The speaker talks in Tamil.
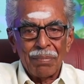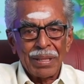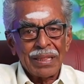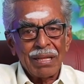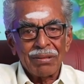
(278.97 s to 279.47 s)

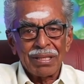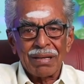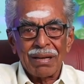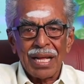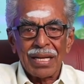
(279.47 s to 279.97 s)
பத்தாவது
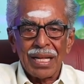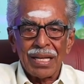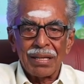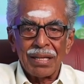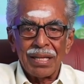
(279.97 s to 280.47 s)

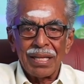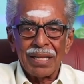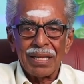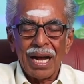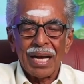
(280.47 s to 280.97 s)
கார்காரரு
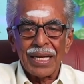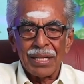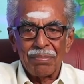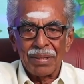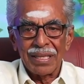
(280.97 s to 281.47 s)
ஹார்ன்
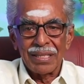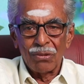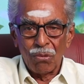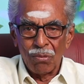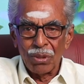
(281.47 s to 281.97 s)
அடிப்பார்
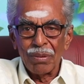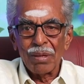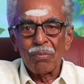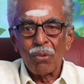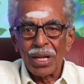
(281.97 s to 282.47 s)
இந்த ஒம்பது
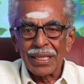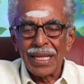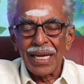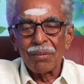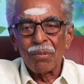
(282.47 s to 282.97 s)
பேர் போனால்
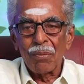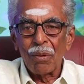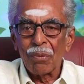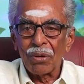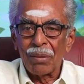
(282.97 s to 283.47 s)
தானே நம்ம
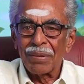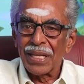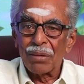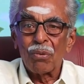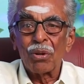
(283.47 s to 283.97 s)
போகிறோம்
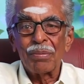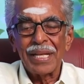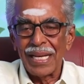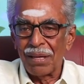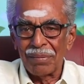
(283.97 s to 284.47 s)
அப்படிங்கிற
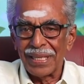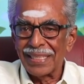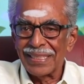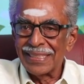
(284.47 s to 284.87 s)
பொறுமையே இல்லாமல்